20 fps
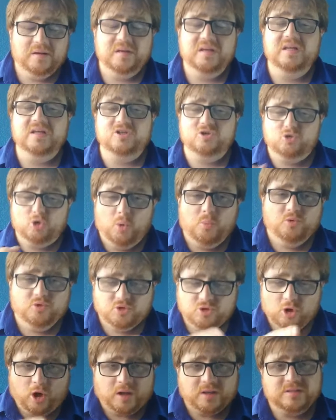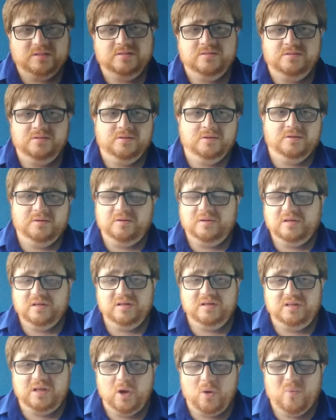que somos nós.
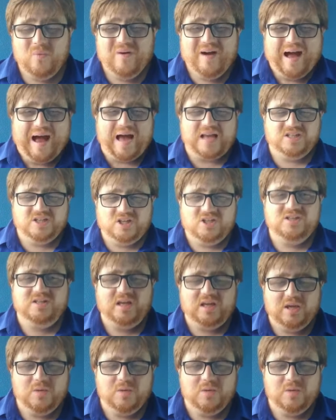Então a gente tem